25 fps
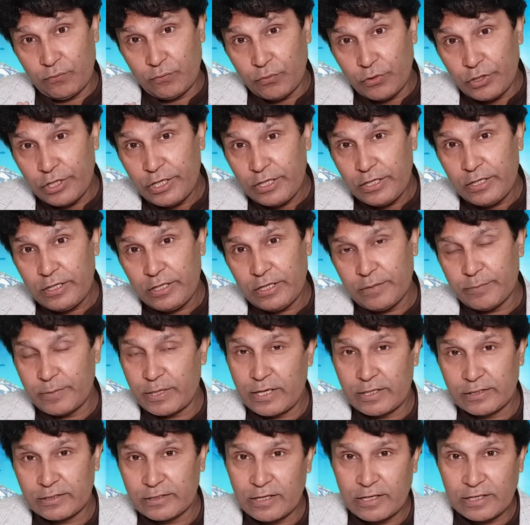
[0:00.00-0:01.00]
वही
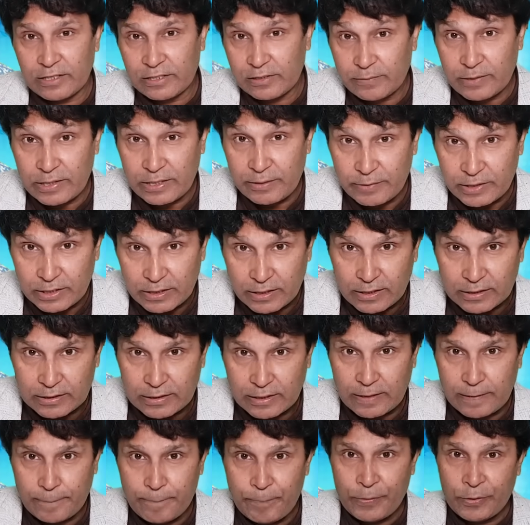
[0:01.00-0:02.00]
इमरान खान के बारे में कहा
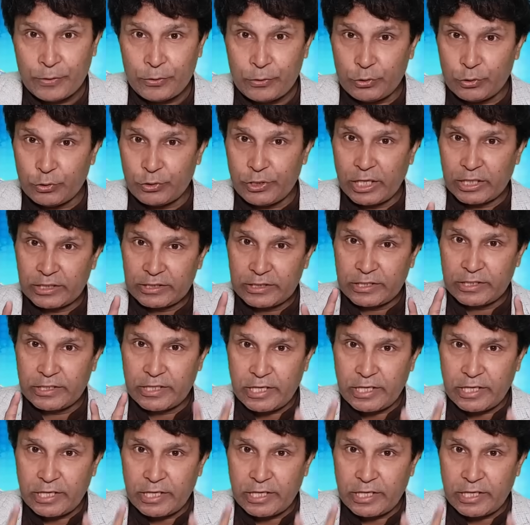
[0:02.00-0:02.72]
था जो डॉक्टर